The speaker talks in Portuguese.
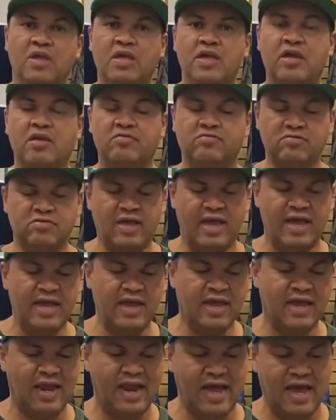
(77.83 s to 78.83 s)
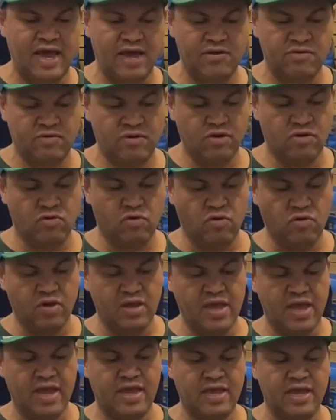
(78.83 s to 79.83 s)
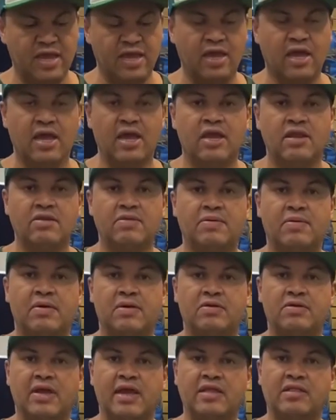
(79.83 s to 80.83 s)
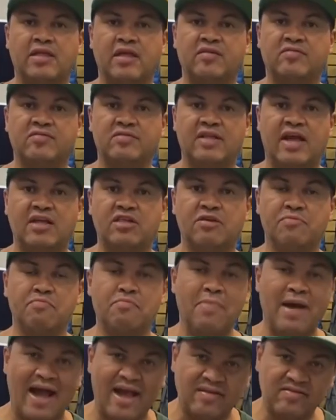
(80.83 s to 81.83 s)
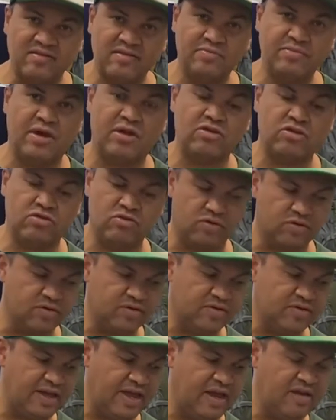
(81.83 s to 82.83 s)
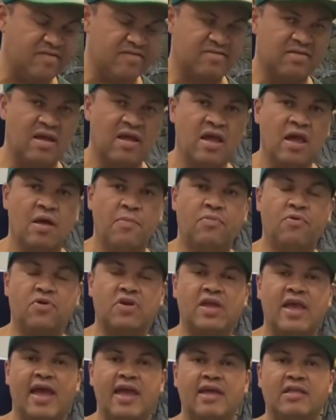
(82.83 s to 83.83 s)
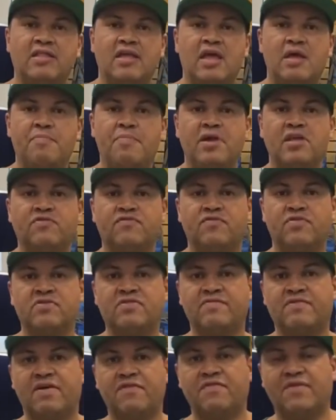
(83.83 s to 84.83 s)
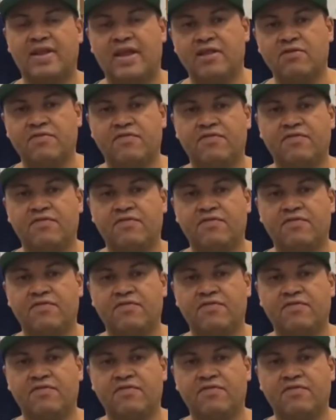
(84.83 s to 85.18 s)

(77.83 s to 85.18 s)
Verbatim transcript: Isso daí, claro, eu coloquei aqui no, na intensidade máxima de todos eles, porque aí de repente você vai falar no